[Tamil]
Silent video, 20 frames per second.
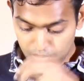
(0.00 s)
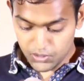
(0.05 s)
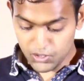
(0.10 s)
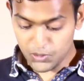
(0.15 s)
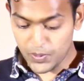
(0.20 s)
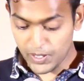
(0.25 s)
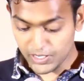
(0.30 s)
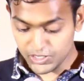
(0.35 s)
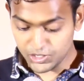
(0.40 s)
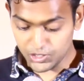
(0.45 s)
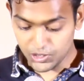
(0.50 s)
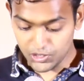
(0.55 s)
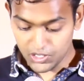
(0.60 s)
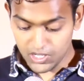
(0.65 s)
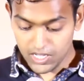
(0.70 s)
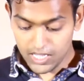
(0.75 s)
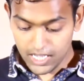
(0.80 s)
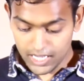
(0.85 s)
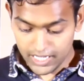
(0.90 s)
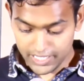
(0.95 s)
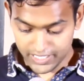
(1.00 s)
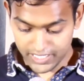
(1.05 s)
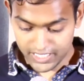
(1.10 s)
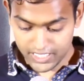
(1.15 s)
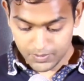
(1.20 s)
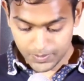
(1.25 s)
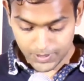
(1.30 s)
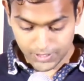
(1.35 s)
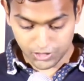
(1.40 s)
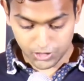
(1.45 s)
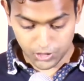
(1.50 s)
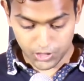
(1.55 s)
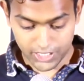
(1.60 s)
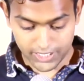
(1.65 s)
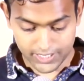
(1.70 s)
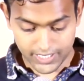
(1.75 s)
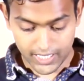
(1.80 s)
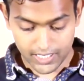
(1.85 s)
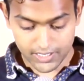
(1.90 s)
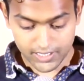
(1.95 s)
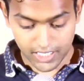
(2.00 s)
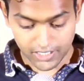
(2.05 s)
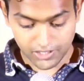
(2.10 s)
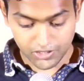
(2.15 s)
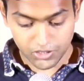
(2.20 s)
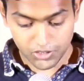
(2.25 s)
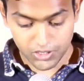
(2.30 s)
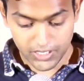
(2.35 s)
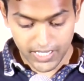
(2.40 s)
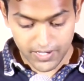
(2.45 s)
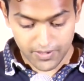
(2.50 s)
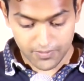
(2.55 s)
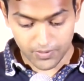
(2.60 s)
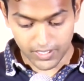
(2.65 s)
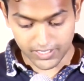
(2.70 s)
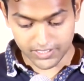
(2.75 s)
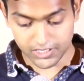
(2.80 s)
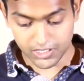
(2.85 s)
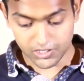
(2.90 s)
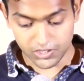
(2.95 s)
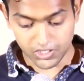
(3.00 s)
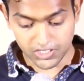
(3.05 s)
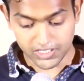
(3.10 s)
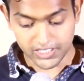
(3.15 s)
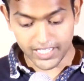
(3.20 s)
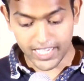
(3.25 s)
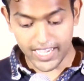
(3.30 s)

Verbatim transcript: ஒரு பஞ்சம் அது என்ன பஞ்சம் என்றால் கர்த்தருடைய வசனம்